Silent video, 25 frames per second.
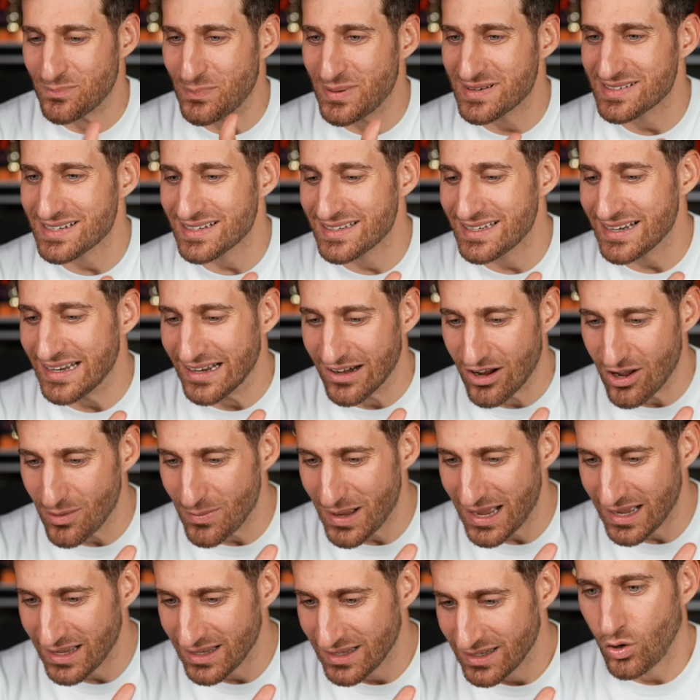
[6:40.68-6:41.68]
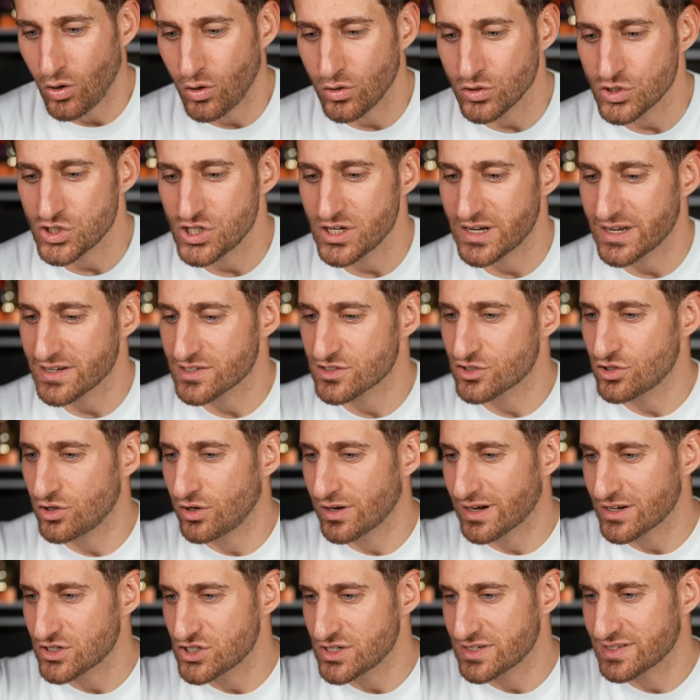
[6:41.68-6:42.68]
Pensate che roba? Oggi che sto
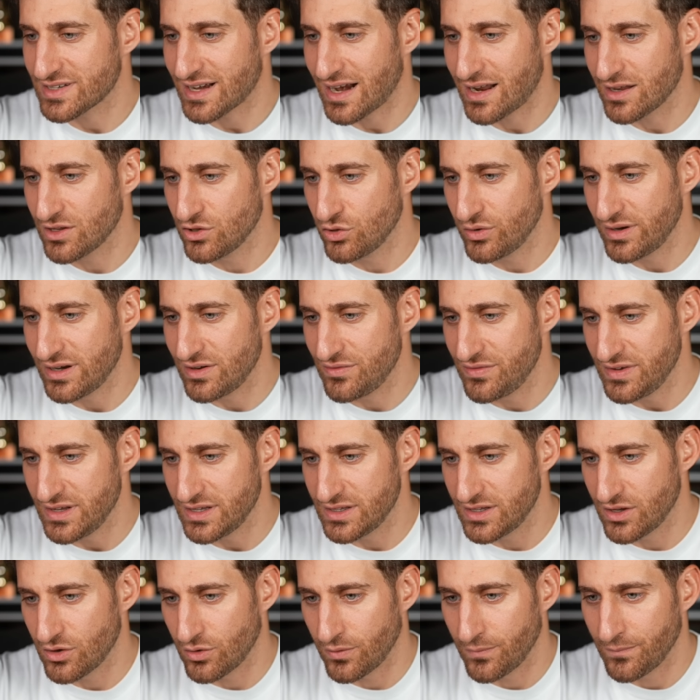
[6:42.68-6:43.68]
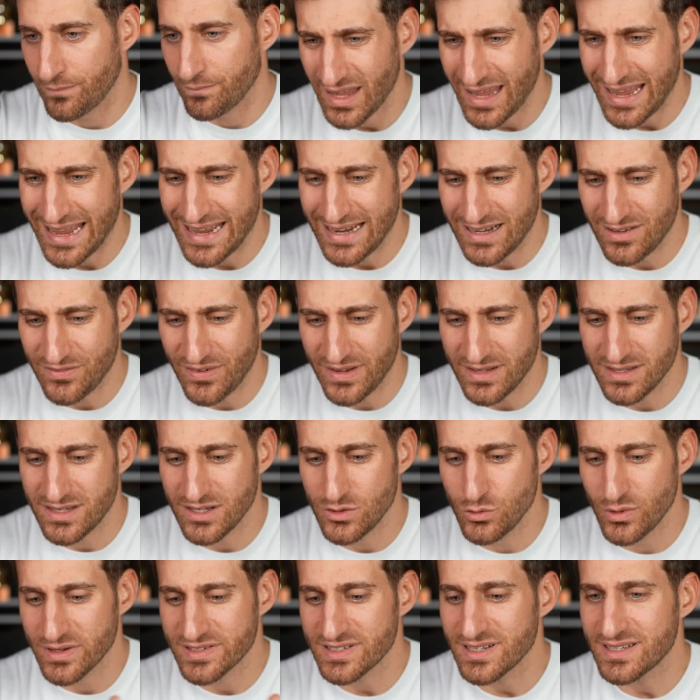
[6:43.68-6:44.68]
registrando il video è il
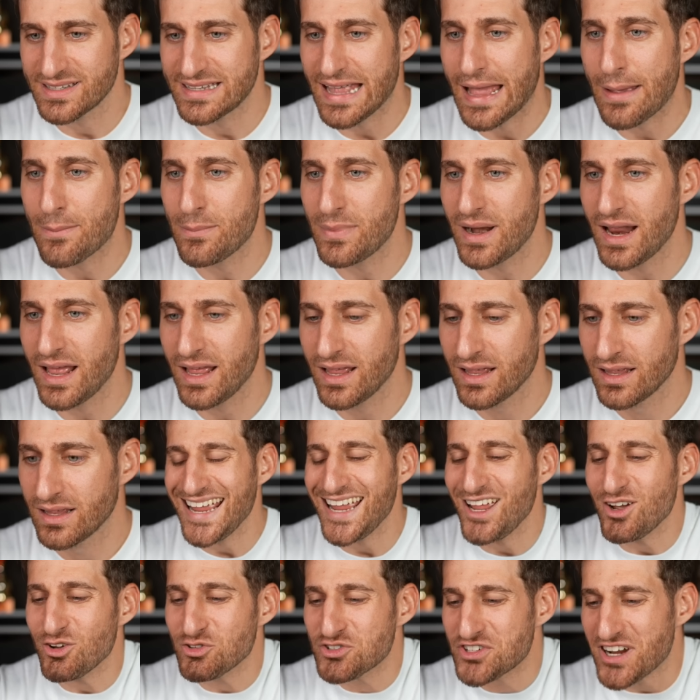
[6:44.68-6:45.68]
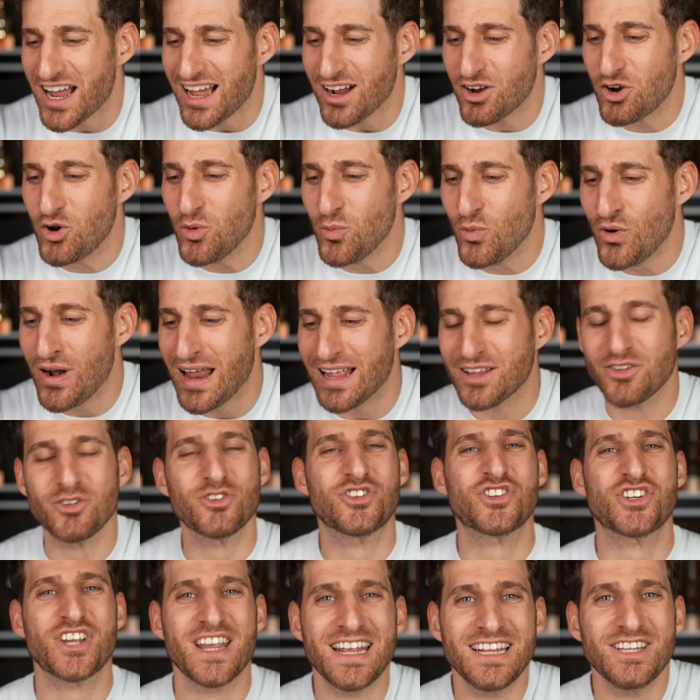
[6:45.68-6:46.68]
22 settembre e ho già accumulato
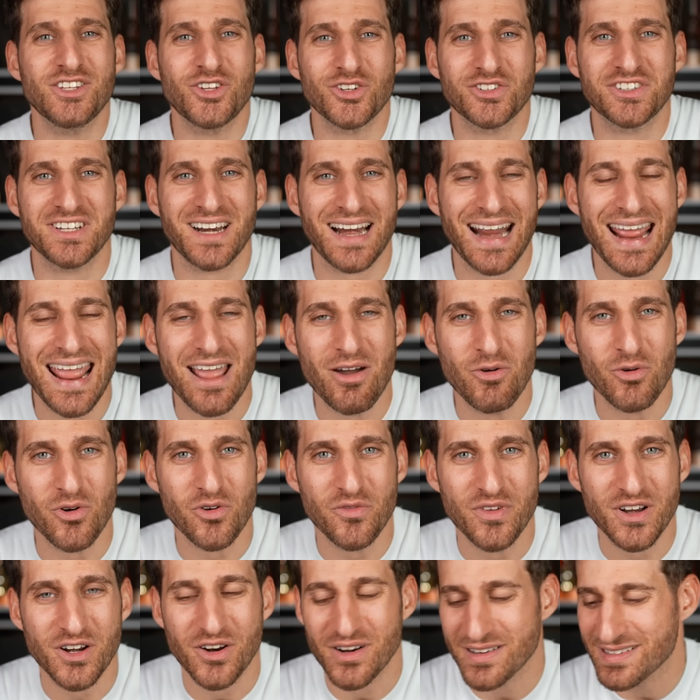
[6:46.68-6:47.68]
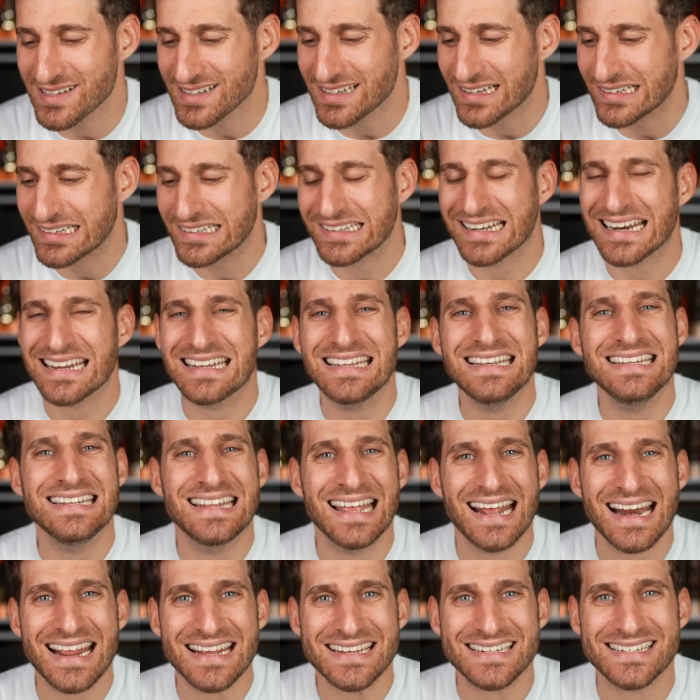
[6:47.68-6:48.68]
103,73 euro di
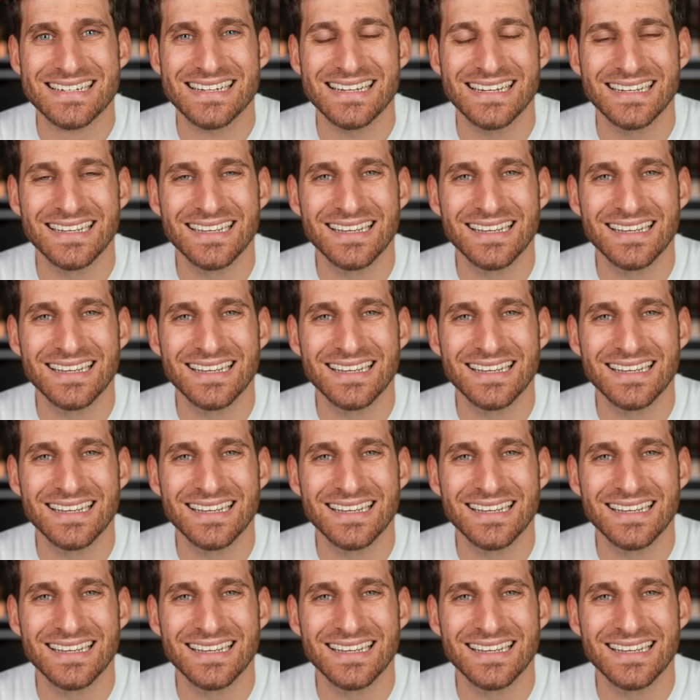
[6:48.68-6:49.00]
interesse interessi